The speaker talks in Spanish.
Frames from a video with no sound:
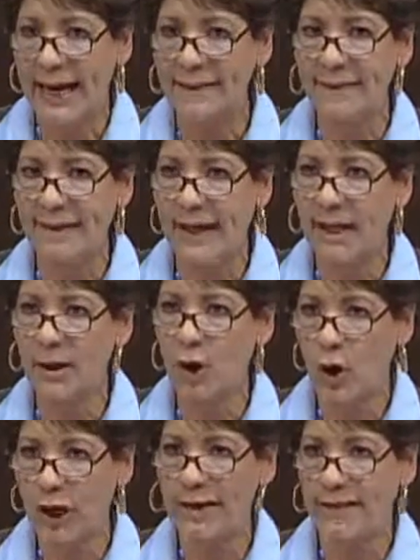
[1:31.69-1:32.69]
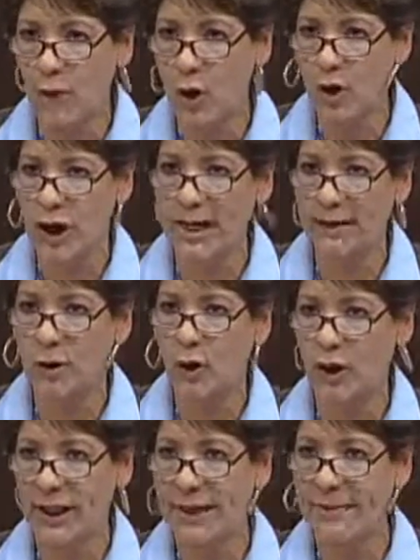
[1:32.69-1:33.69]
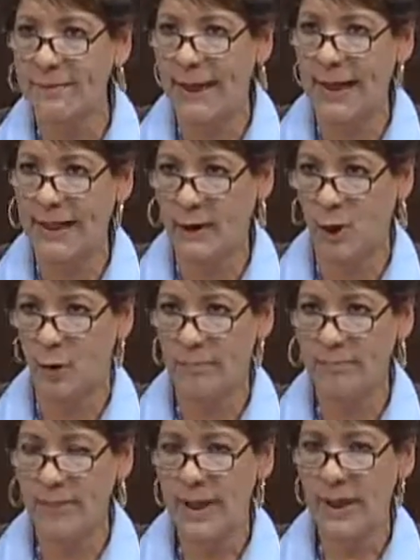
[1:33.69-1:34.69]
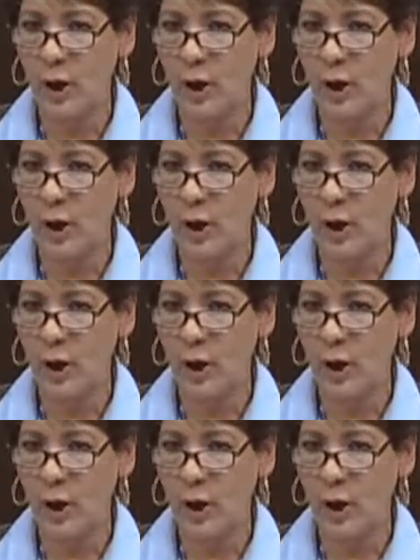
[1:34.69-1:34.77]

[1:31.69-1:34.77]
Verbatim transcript: que entiendo que es correcto y es válido.